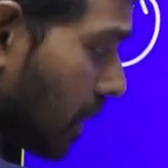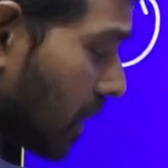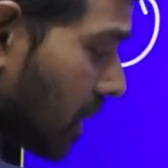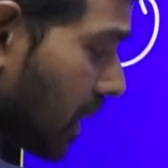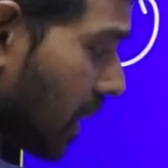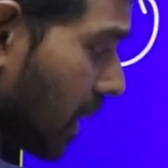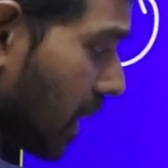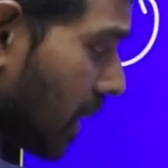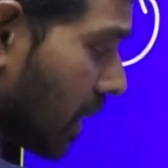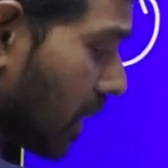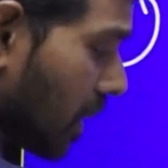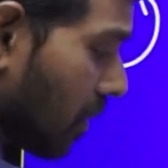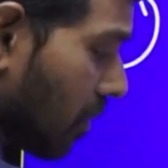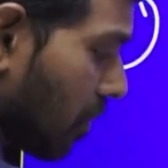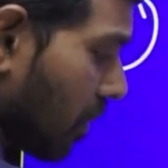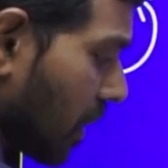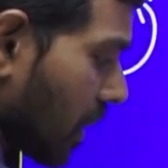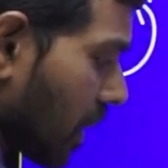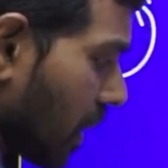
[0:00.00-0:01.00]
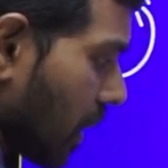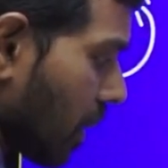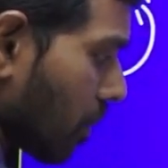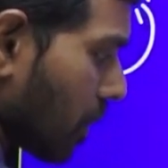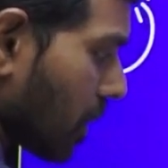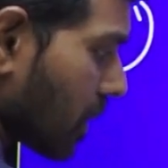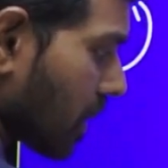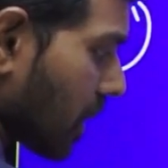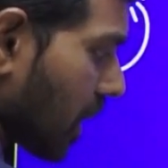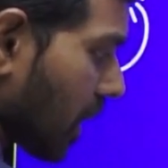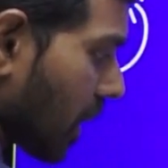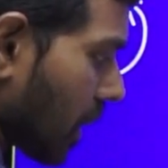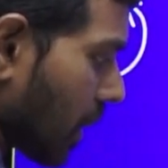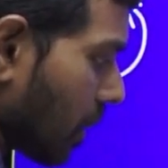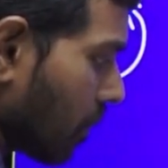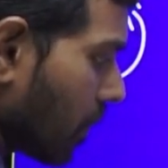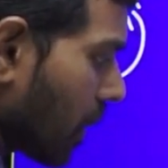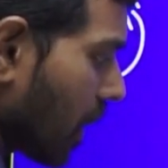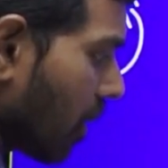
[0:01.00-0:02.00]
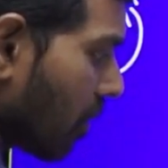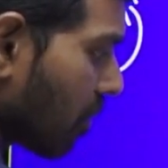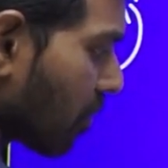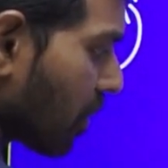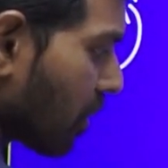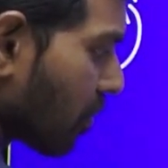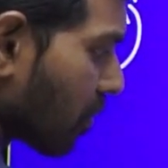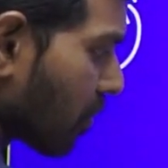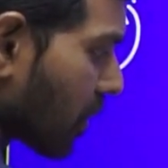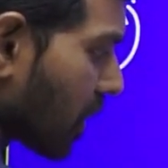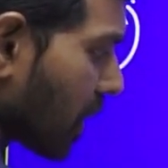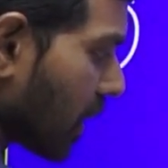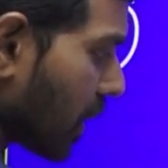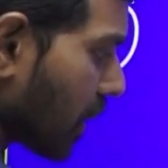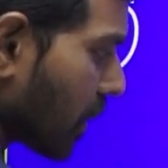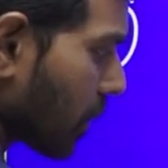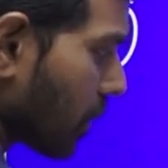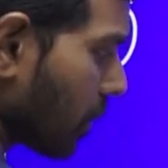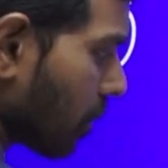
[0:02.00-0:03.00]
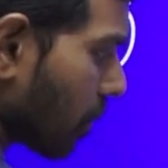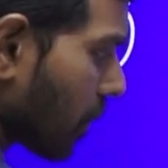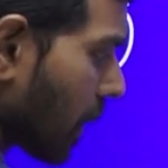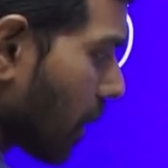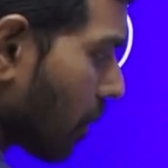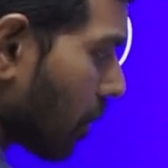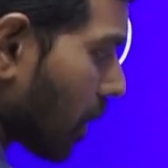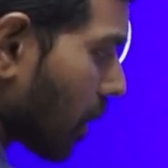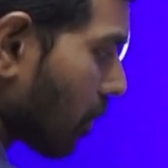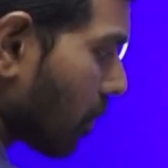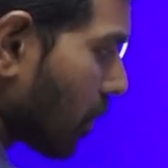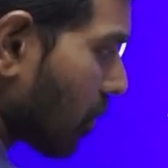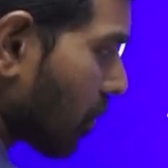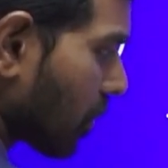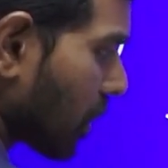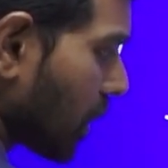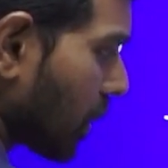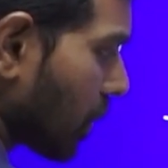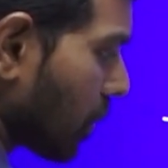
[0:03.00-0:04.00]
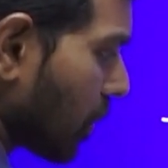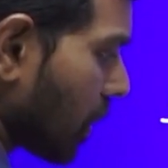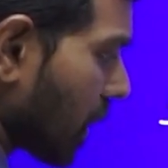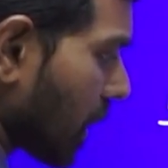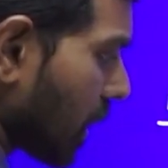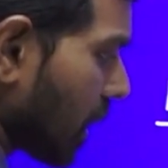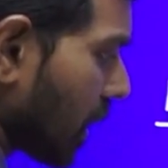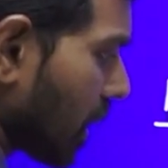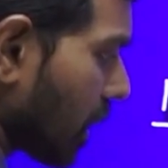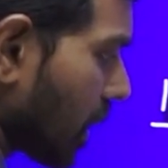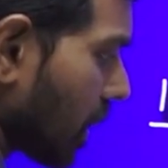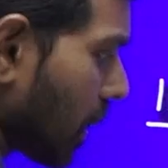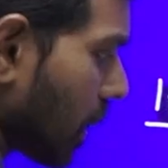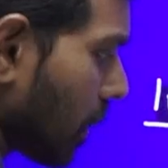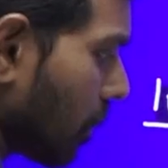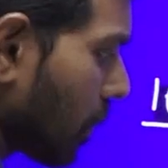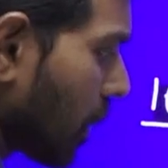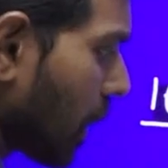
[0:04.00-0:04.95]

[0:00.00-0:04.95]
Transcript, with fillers: ప్లస్ త్రీ అంటే ఎంత ఫార్టీ నైన్ ప్లస్ త్రీయే కదా ఫిఫ్టీ టూ మరి ఫిఫ్టీ టూ అంటే ఇది ఏంటిది